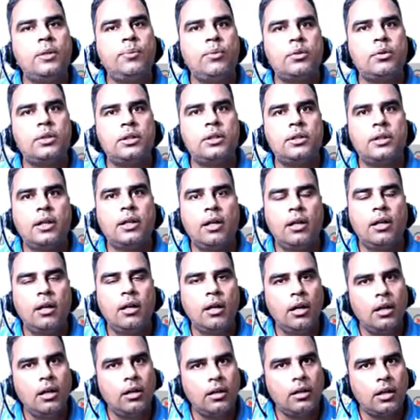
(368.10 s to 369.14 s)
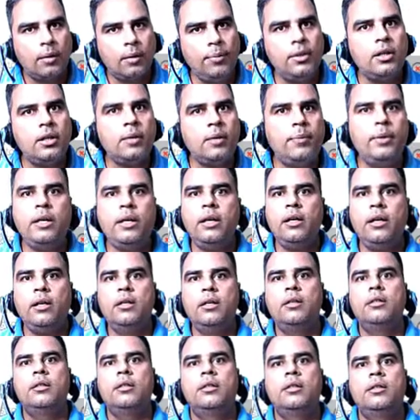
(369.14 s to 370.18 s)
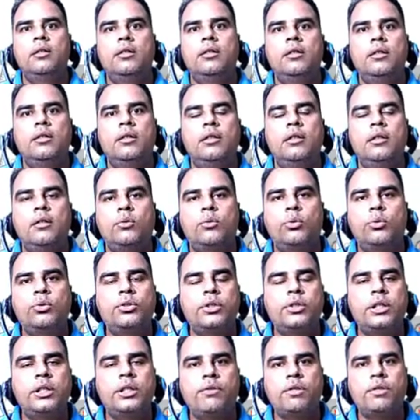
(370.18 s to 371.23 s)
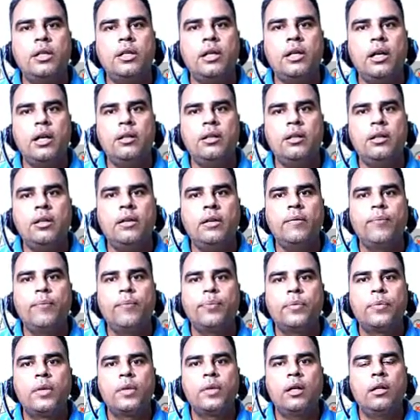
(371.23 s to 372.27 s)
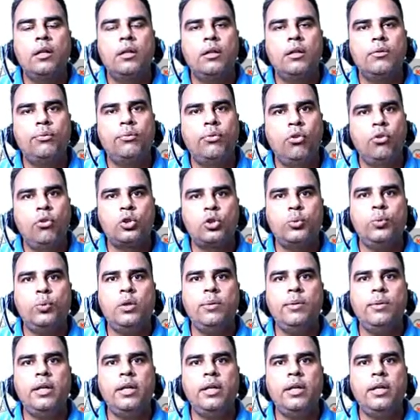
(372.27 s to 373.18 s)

प्रोसेस है कभी कभी आ, कुछ सिचुएशन के अंदर फोर्सफुली भी